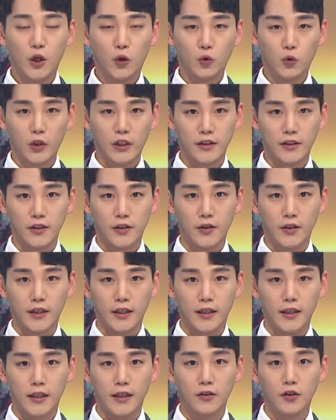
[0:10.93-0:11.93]
우리
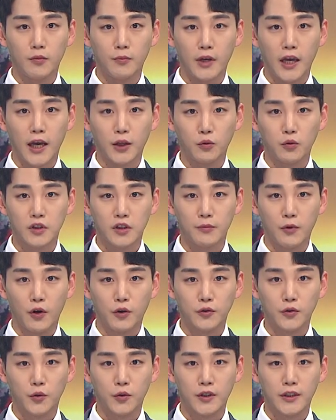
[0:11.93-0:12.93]
지역의 해넘이 해돋이
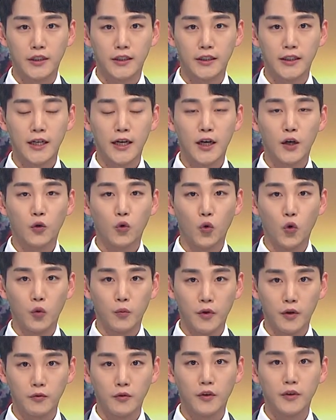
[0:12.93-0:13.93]
명소들을
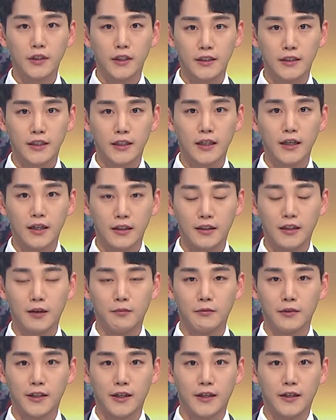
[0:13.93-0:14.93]
고병건 기자가
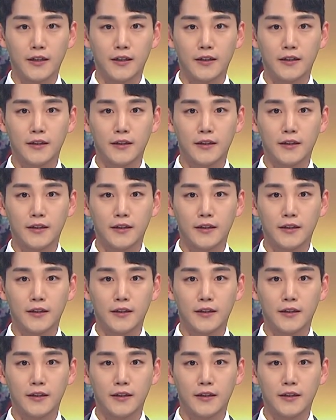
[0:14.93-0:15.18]
안내합니다.